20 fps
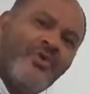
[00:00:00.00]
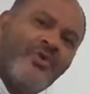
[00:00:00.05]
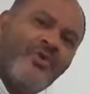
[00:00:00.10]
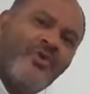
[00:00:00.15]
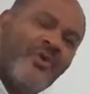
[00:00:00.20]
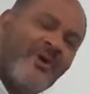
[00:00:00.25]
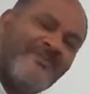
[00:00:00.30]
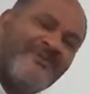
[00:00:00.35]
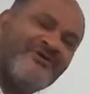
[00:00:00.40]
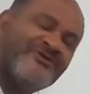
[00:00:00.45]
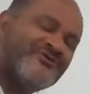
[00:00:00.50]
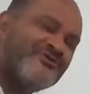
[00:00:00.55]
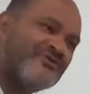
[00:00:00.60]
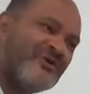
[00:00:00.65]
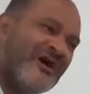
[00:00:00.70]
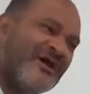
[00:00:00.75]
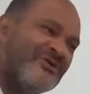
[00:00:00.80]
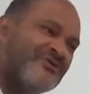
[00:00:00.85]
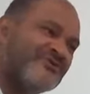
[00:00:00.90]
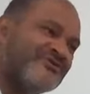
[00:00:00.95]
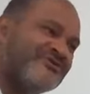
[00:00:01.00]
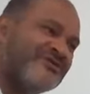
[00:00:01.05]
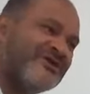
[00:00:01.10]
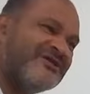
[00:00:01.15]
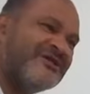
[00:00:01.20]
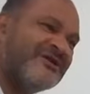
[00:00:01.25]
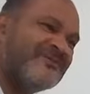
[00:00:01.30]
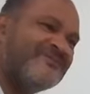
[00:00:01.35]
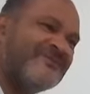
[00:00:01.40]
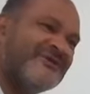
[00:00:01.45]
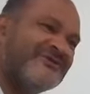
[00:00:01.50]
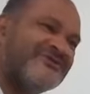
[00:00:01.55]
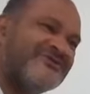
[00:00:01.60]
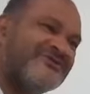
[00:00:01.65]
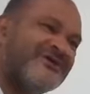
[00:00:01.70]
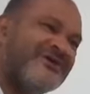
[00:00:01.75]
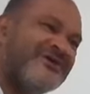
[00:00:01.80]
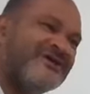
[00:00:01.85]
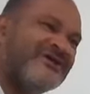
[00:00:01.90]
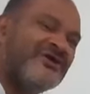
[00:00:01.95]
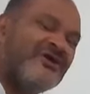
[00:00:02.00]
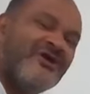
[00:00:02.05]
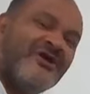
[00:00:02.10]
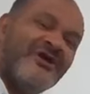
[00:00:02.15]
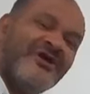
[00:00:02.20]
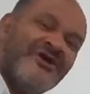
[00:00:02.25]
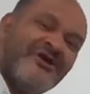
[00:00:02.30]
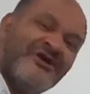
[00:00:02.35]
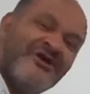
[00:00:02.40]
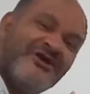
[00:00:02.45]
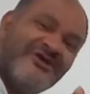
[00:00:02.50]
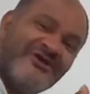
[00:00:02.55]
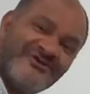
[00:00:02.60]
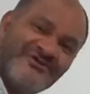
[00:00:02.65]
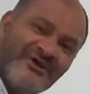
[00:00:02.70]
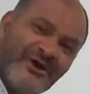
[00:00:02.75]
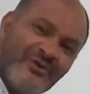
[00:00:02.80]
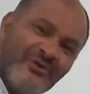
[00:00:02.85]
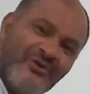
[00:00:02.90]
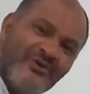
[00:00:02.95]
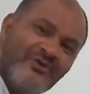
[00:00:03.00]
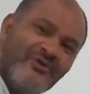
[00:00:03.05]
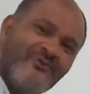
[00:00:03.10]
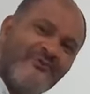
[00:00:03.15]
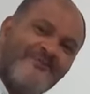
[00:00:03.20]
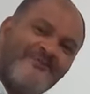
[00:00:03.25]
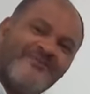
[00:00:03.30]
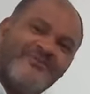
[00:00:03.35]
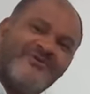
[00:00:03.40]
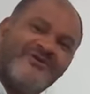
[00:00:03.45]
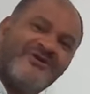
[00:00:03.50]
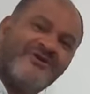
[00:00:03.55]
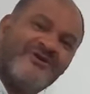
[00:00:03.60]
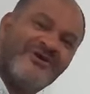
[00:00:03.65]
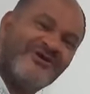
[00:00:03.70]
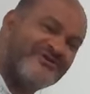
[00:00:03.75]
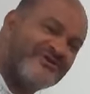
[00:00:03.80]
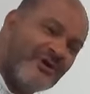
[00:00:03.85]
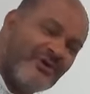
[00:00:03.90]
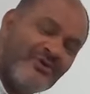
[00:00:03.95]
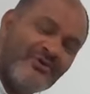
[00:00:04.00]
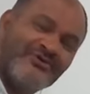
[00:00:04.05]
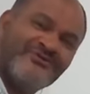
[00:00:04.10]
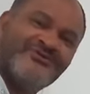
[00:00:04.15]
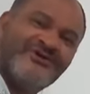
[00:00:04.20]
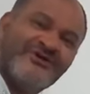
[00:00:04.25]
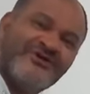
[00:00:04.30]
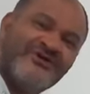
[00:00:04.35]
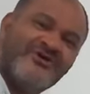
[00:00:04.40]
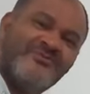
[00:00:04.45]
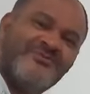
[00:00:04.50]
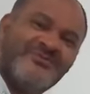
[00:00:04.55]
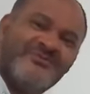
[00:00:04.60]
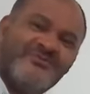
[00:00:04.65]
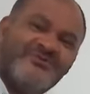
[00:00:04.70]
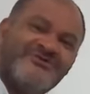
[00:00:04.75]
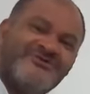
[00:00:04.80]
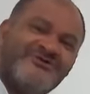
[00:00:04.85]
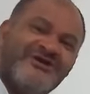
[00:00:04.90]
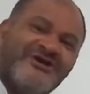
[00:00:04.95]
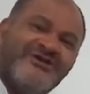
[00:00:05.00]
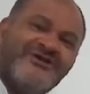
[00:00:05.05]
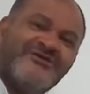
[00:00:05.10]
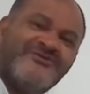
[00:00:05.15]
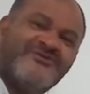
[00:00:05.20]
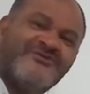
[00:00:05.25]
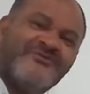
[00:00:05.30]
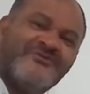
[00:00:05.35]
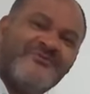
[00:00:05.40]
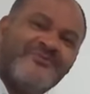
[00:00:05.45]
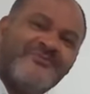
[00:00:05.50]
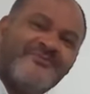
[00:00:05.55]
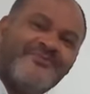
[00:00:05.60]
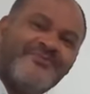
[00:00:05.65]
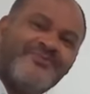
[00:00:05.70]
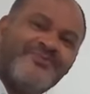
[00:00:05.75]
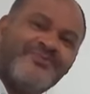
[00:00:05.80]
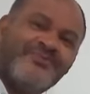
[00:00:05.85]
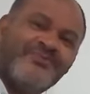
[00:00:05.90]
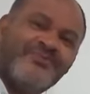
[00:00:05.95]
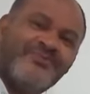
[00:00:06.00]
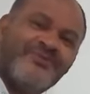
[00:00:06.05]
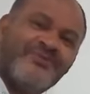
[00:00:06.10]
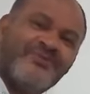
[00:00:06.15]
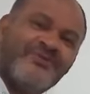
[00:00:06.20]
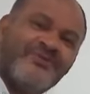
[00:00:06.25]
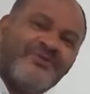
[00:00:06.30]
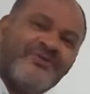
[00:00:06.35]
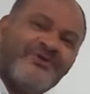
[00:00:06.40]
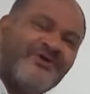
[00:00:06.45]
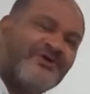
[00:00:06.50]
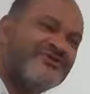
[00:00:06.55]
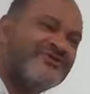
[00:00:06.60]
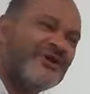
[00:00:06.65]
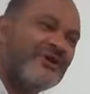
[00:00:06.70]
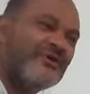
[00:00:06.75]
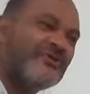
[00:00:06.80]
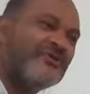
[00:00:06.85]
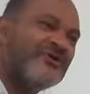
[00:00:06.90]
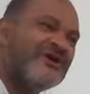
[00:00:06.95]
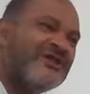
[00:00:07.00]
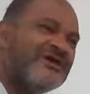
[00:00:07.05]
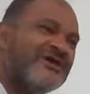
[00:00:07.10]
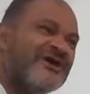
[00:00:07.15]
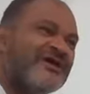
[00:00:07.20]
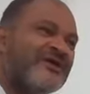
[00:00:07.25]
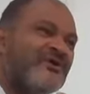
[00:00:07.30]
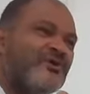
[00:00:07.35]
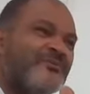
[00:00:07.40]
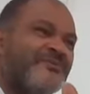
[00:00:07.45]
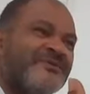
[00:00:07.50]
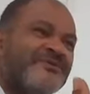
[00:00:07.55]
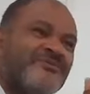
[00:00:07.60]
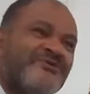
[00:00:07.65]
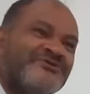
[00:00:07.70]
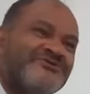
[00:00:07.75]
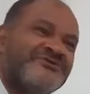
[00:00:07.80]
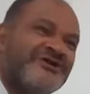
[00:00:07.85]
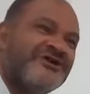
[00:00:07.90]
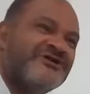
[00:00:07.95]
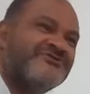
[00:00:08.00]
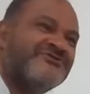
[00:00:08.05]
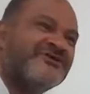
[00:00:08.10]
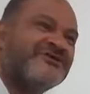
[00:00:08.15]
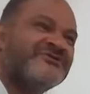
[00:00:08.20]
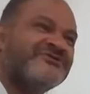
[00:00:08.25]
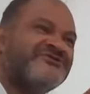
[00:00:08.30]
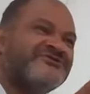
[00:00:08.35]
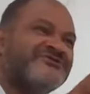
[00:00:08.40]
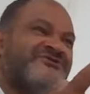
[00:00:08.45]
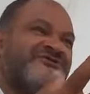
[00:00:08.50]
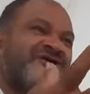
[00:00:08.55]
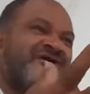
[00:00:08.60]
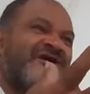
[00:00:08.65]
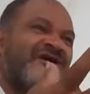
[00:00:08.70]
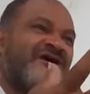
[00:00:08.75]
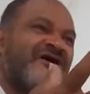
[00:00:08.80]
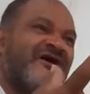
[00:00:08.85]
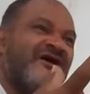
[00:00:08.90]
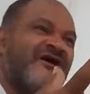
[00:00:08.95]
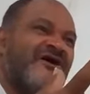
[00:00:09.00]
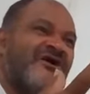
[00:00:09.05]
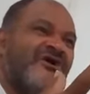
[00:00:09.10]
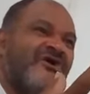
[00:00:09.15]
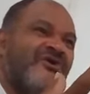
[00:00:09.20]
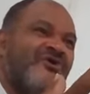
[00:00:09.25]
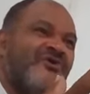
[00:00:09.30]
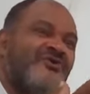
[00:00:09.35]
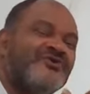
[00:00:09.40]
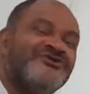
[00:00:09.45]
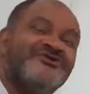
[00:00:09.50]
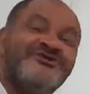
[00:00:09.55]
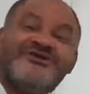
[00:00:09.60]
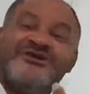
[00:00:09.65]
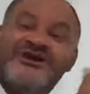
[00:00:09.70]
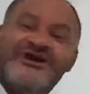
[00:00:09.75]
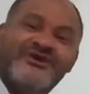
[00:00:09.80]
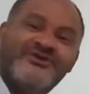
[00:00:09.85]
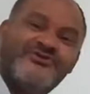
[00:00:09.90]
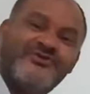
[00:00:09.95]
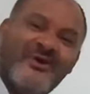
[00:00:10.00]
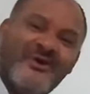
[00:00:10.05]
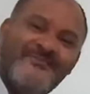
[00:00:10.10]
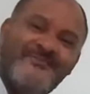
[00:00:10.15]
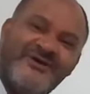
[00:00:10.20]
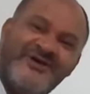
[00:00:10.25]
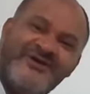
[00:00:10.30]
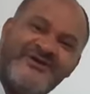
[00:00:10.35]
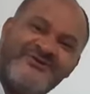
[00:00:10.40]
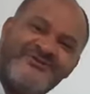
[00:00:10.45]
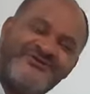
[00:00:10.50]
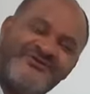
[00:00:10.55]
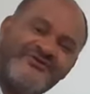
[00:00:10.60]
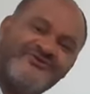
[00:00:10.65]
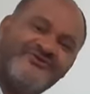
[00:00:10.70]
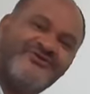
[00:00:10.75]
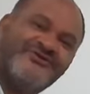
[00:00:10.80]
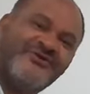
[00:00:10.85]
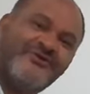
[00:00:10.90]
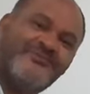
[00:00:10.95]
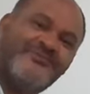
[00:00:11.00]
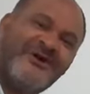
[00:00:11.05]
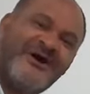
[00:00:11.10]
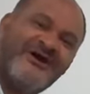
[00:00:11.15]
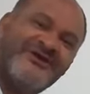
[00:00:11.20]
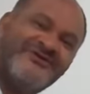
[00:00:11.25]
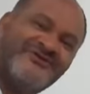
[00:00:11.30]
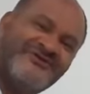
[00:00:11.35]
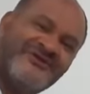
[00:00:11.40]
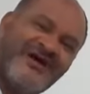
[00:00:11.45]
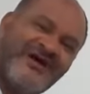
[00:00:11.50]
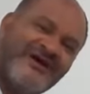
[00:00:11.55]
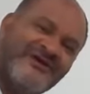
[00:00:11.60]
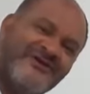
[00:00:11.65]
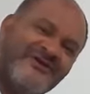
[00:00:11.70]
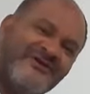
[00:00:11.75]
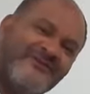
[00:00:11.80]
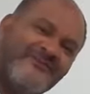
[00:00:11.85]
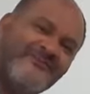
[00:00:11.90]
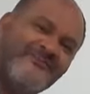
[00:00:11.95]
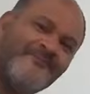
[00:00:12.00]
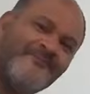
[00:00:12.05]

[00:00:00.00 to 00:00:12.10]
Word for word: O abençoado seria para ser Esaú. Esaú seria o primogênito? Esaú ele era o primogênito, ele tinha o direito, a bênção do seu pai Isaac.